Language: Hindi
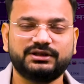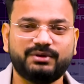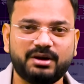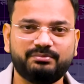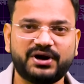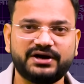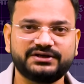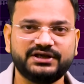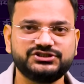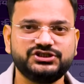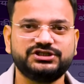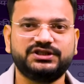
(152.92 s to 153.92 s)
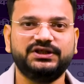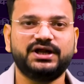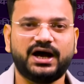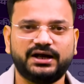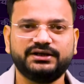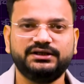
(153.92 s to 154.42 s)
तमाम पार्टियां जीती
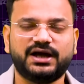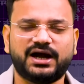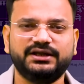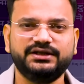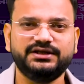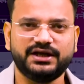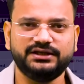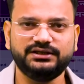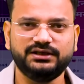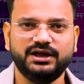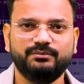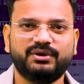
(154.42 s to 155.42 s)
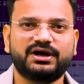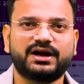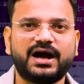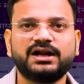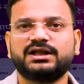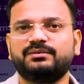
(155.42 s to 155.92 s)
हारी आई गई मगर
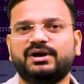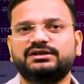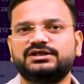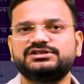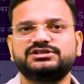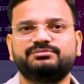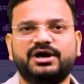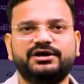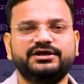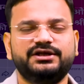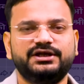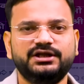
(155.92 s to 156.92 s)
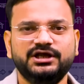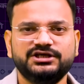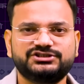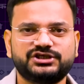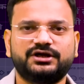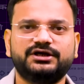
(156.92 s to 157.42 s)
हार के बाद किसी पार्टी ने
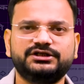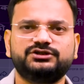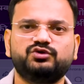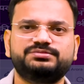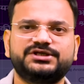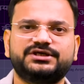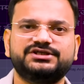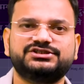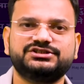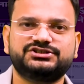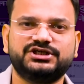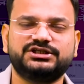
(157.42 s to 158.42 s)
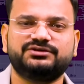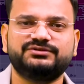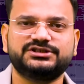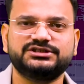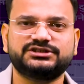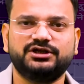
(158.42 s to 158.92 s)
संगठित रूप से किसी क्षेत्र
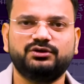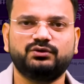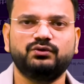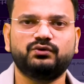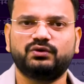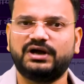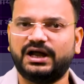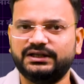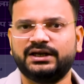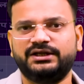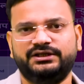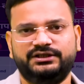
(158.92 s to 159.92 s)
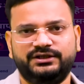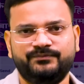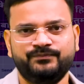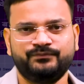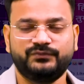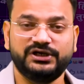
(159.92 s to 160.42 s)
विशेष के लोगों को गालियां नहीं दी
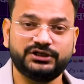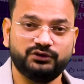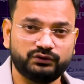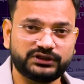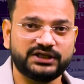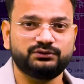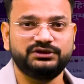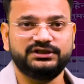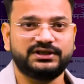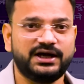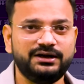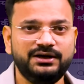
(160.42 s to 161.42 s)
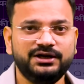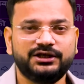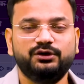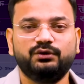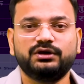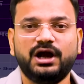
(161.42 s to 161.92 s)
बल्कि होता तो यह था कि
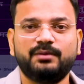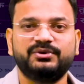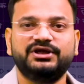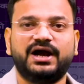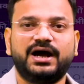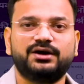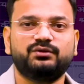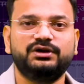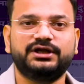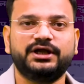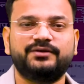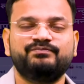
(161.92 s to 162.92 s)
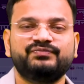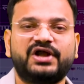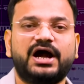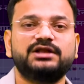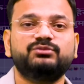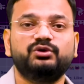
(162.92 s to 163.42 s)
लोग अपनी हार को लेकर
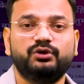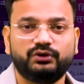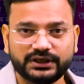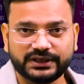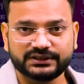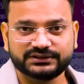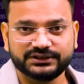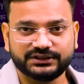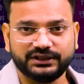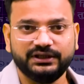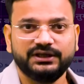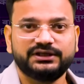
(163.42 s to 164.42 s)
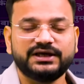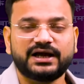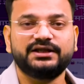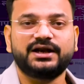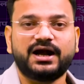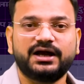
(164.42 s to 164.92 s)
आत्मावलोकन करते थे कि
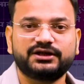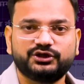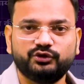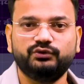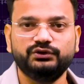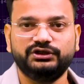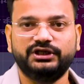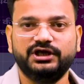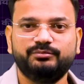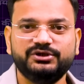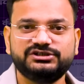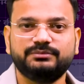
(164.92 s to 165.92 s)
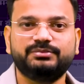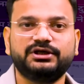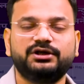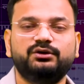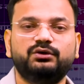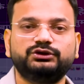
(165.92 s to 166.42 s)
आखिर हार क्यों हुई बीजेपी
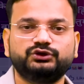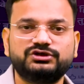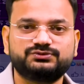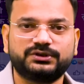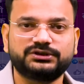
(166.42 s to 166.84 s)
के लोग जो इस